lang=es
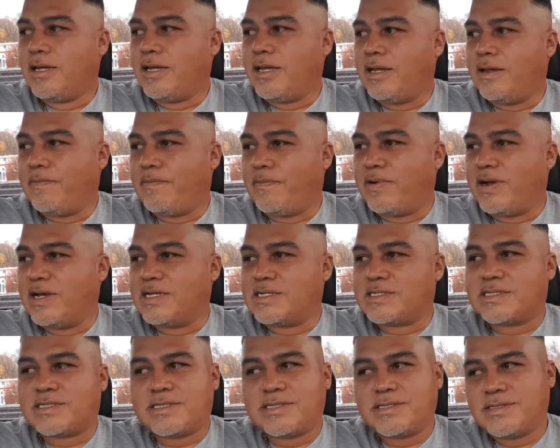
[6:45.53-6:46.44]
Y
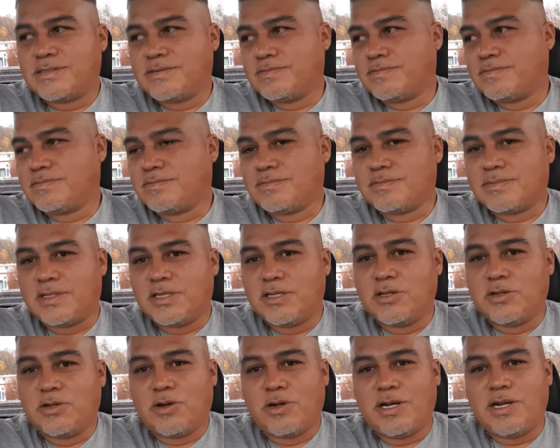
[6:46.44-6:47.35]
pues
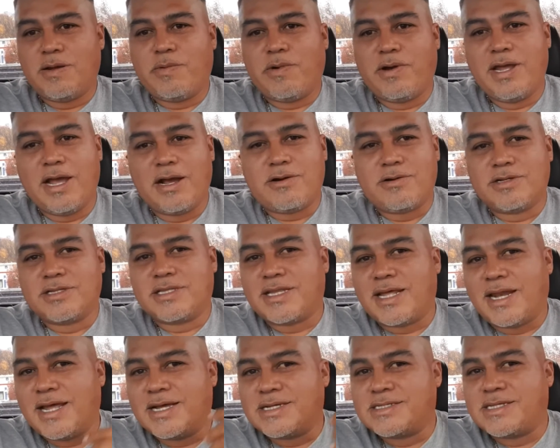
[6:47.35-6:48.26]
no le voy a
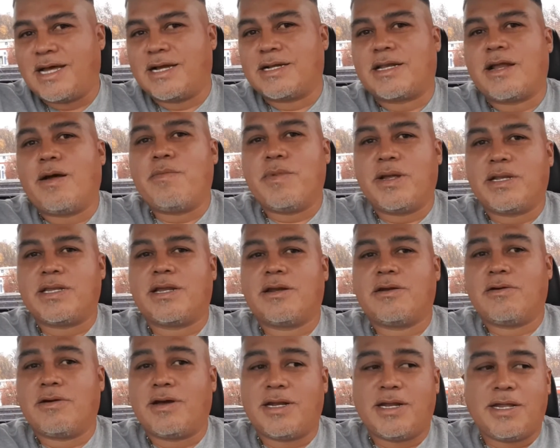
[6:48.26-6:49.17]
contar exactamente
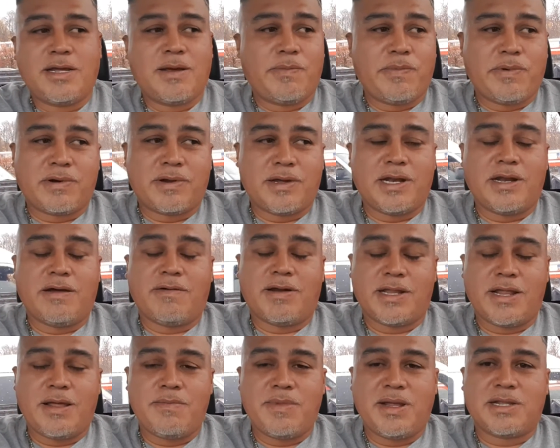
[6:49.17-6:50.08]
lo que le dije porque la
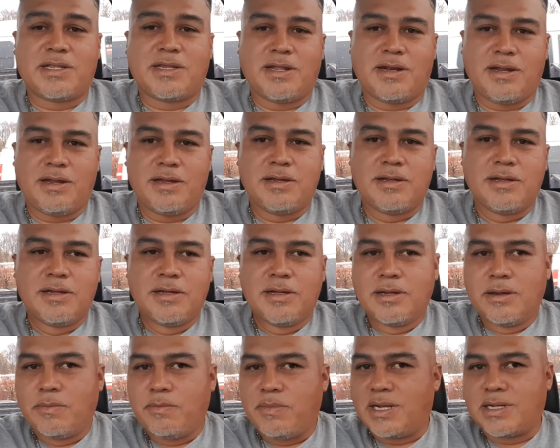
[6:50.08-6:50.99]
verdad me alteré.
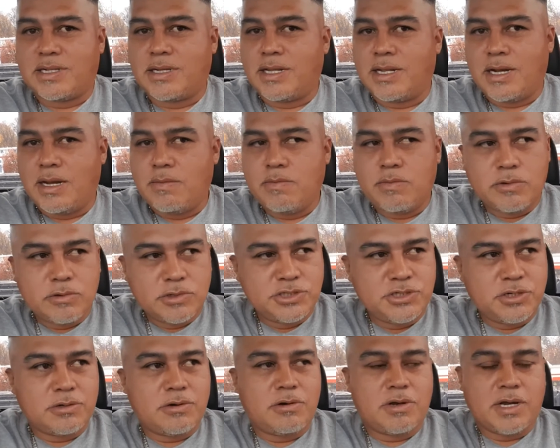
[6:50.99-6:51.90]
Me alteré
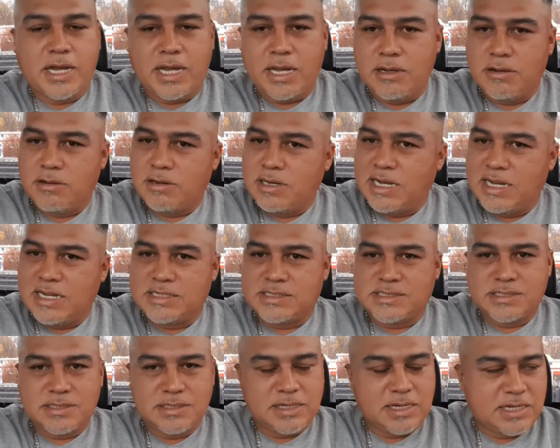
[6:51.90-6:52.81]
mucho con ellos, les,
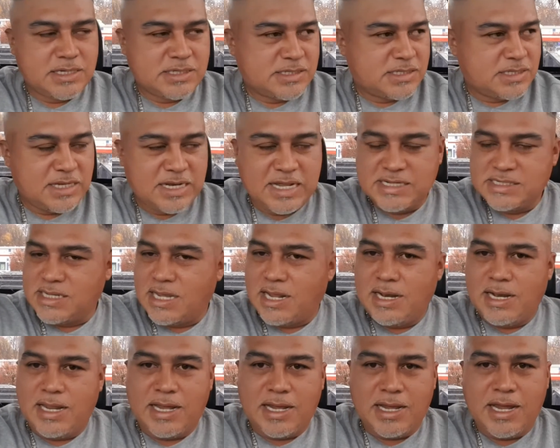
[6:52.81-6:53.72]
les, les
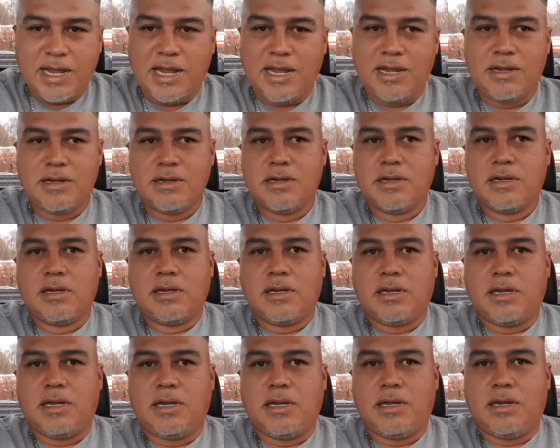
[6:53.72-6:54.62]
alegué
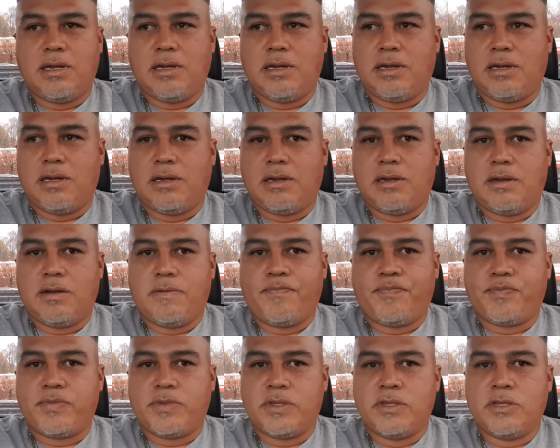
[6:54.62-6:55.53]
y
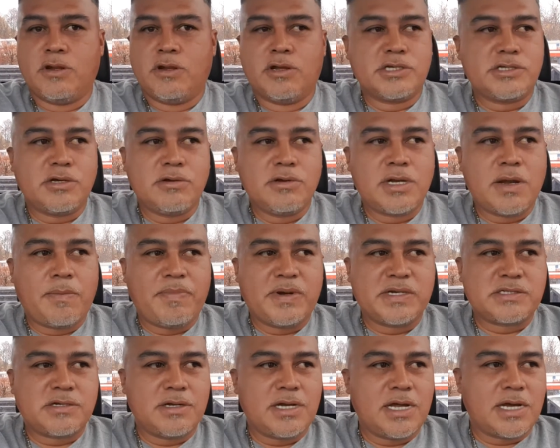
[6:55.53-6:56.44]
no soy una
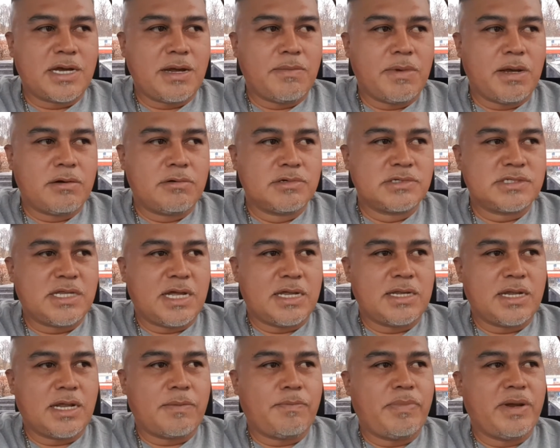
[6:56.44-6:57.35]
persona que me gusta
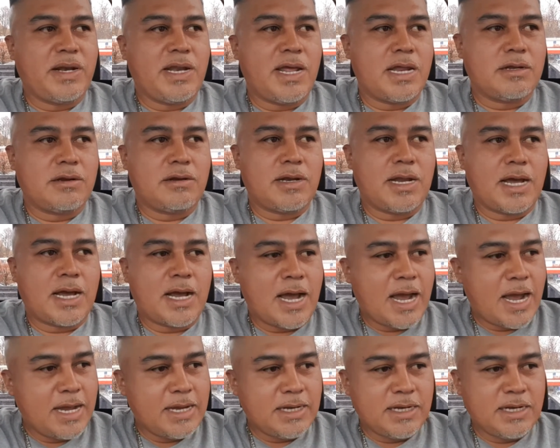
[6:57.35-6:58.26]
andar peleando en la
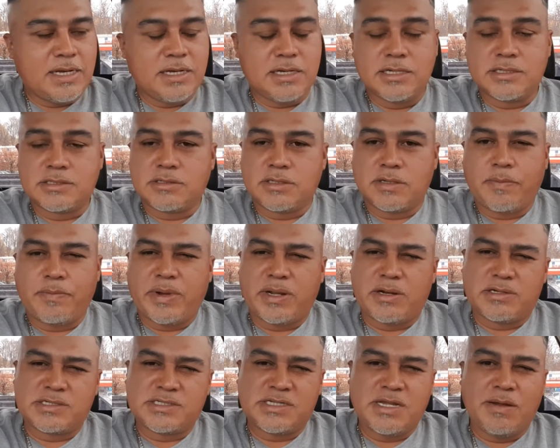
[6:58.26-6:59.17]
calle ni, ni
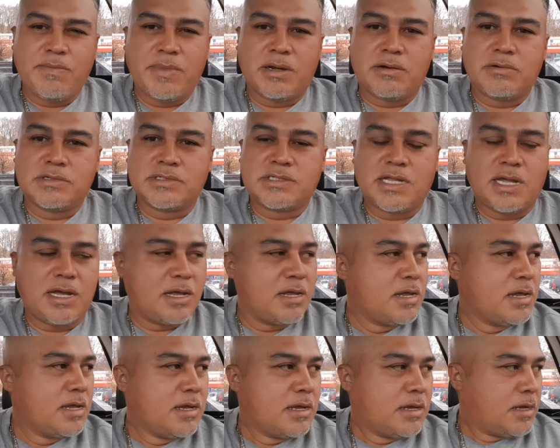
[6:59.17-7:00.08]
pero sí me gusta
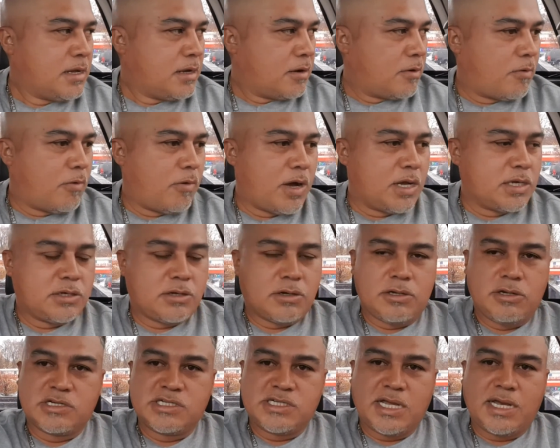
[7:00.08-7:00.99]

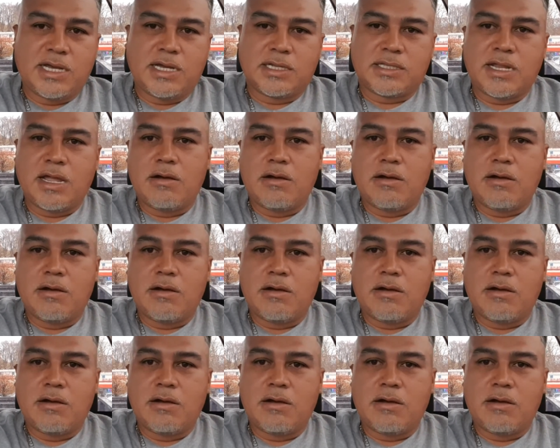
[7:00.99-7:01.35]
cuando yo sé que